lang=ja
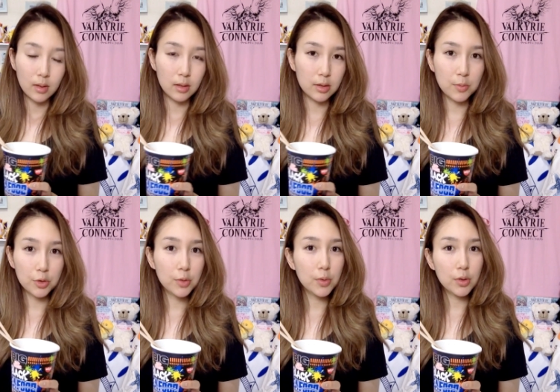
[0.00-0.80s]
私
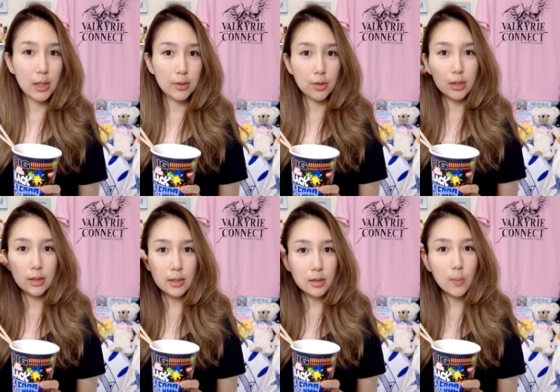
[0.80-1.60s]
もともとあの、
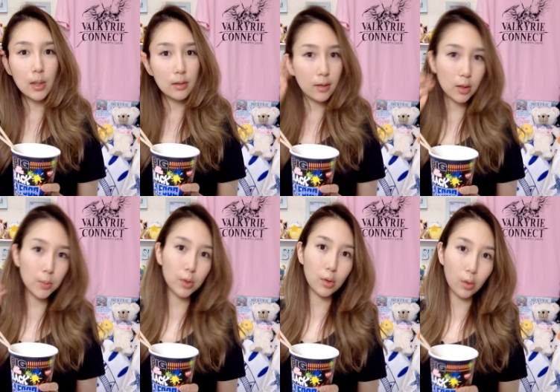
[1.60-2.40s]
イカスミってい
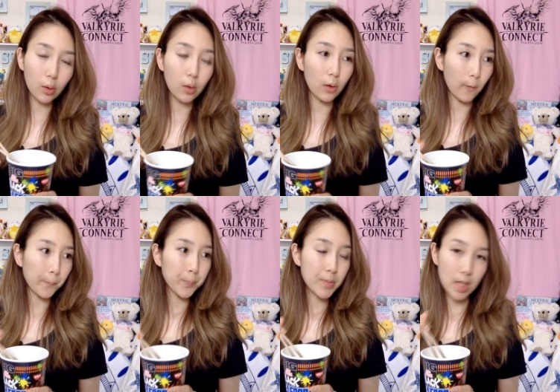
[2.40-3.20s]
うものを
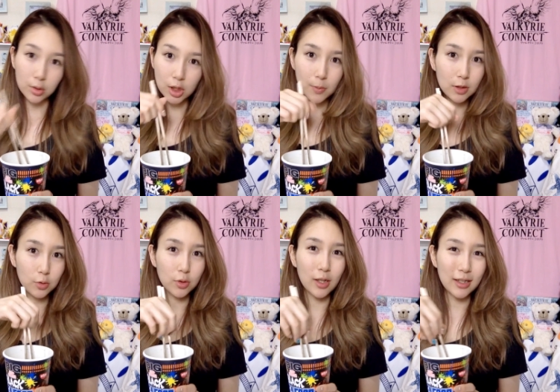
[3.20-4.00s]
ちゃんと食べた
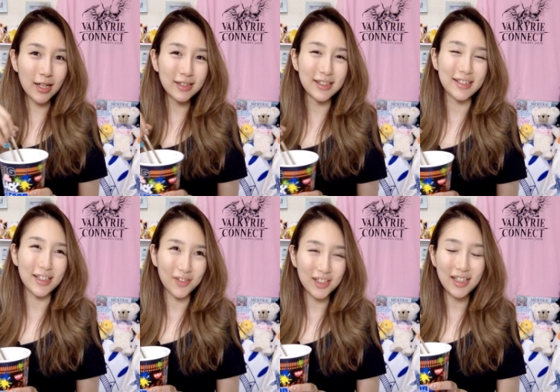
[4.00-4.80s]
ことがないんです
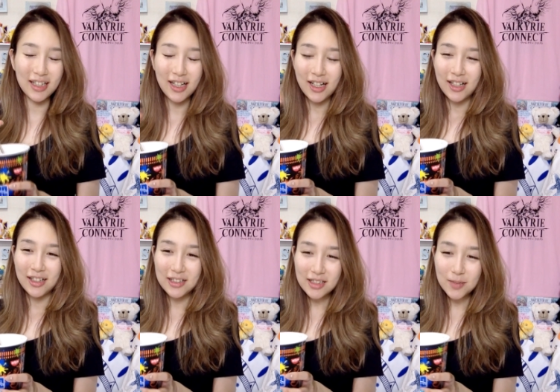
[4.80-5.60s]
けど、だから、
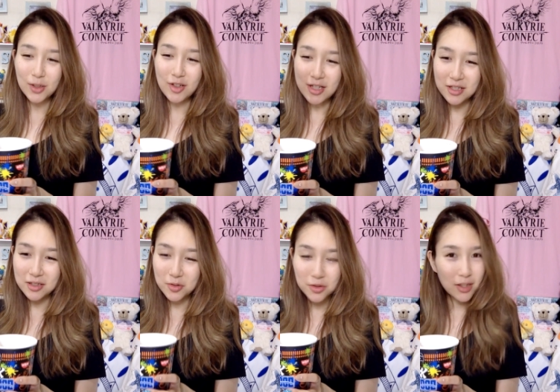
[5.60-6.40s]
イカスミの味
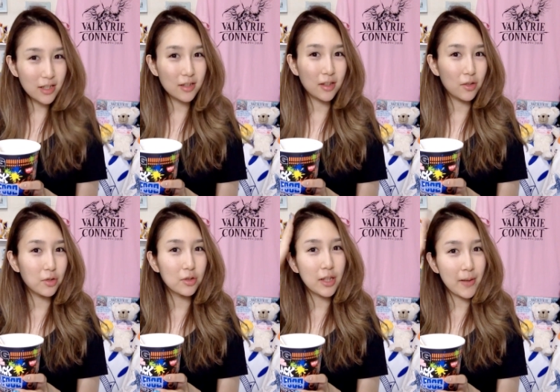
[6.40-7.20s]
がこういう味ってい
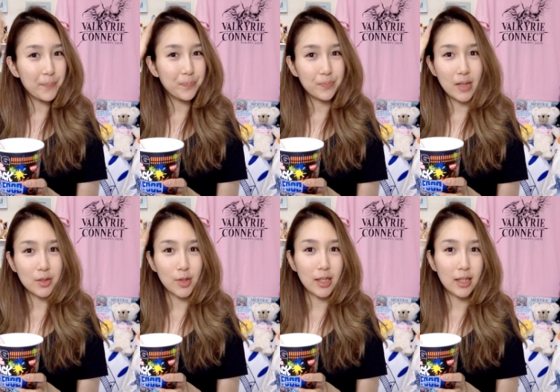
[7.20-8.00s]
うね、
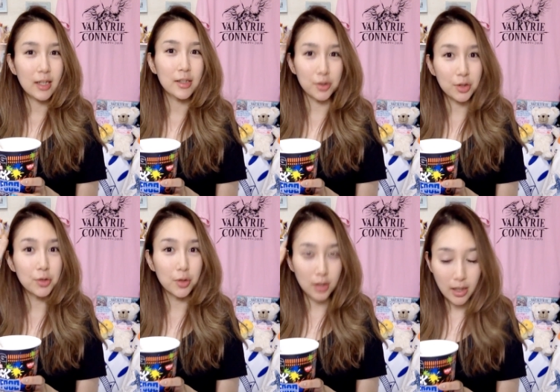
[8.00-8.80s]
あの、あれがないんですよ、
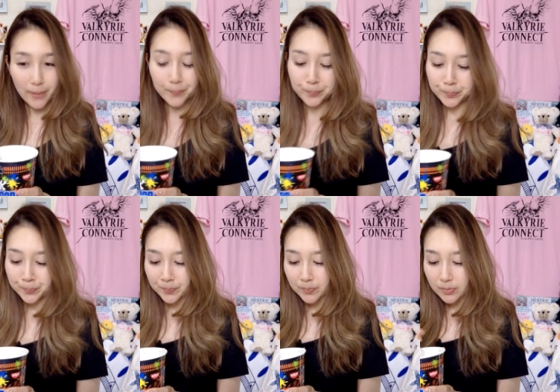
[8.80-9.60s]
記憶が。
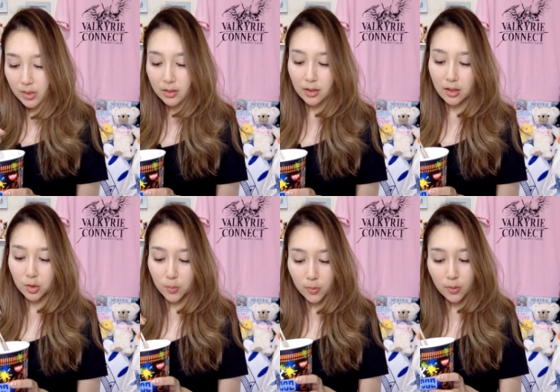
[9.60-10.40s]
なんだけ
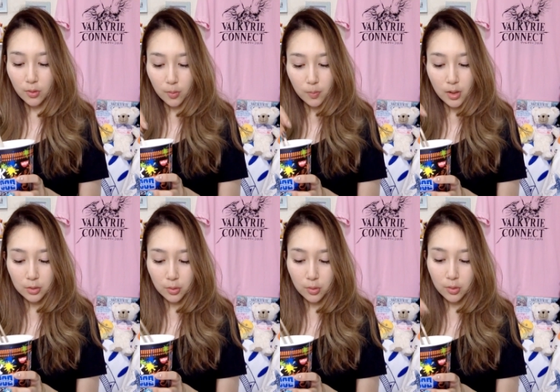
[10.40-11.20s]
ども、まあ、
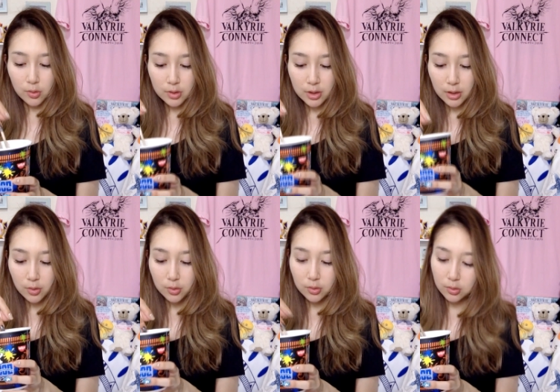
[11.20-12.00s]
あの、
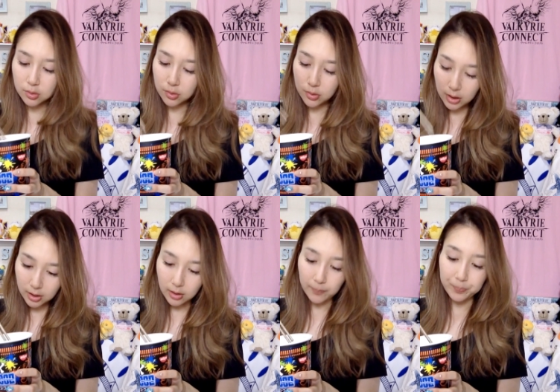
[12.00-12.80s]
シーフードヌードル
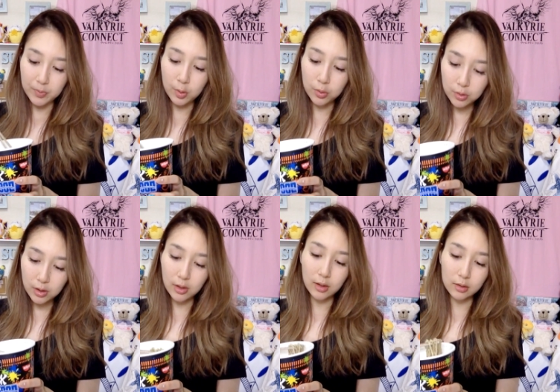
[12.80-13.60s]
にコク
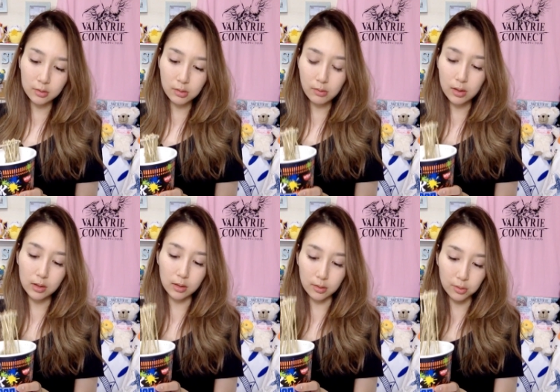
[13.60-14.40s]
が加わっ
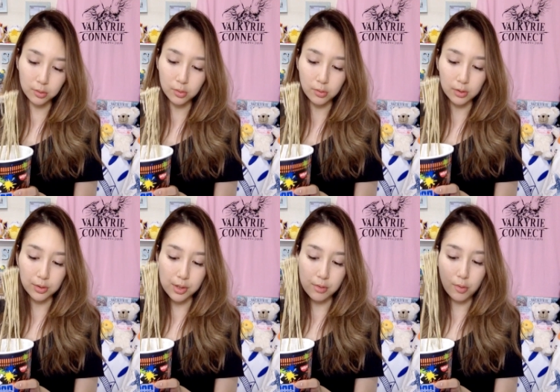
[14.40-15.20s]
てて、すごく
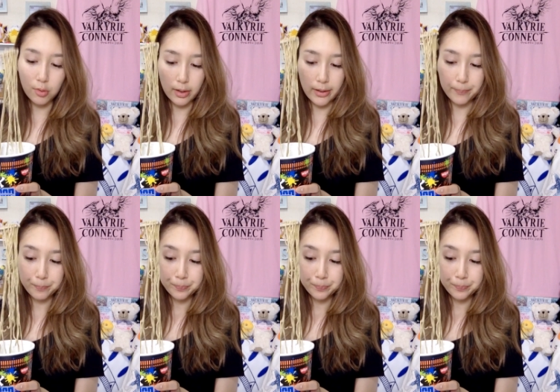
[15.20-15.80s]
私はこれ、